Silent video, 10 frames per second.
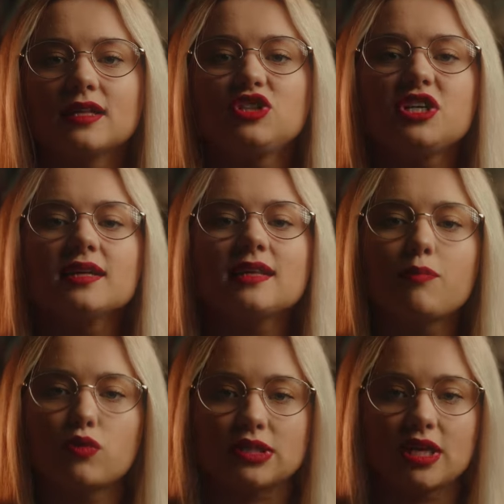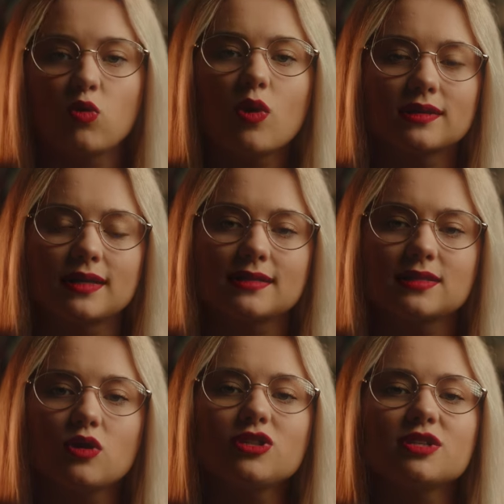Trzy lata później
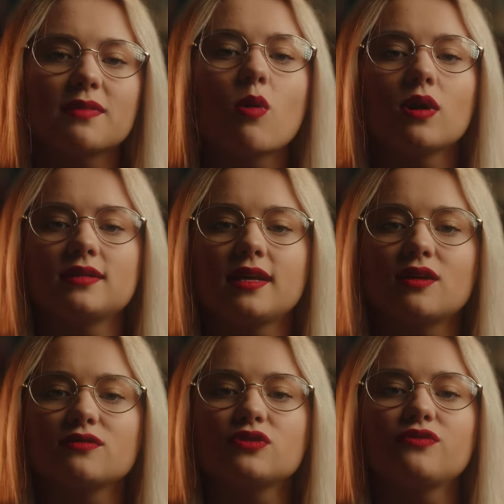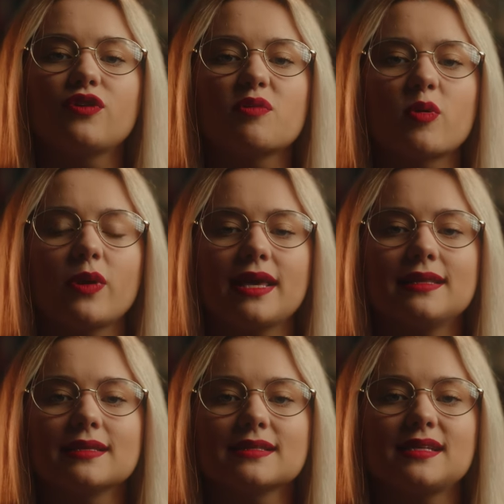Watkins otrzymał od kierowców Formuły
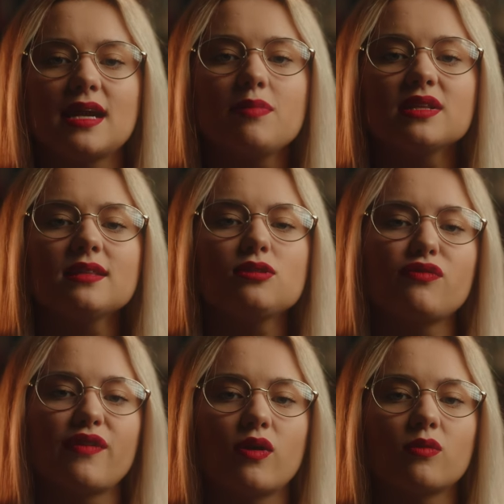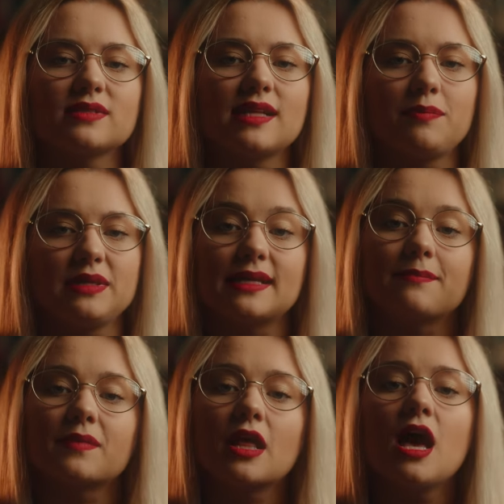1 srebrne trofeum z
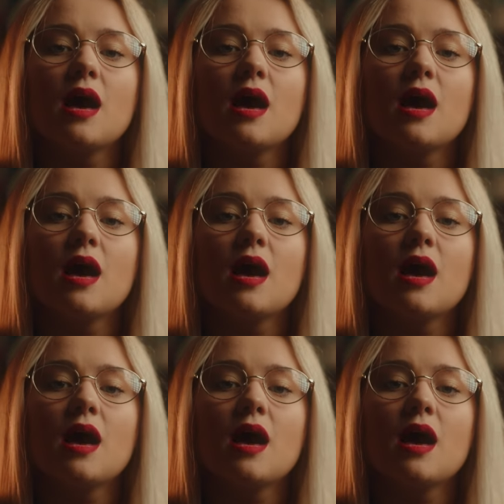napisem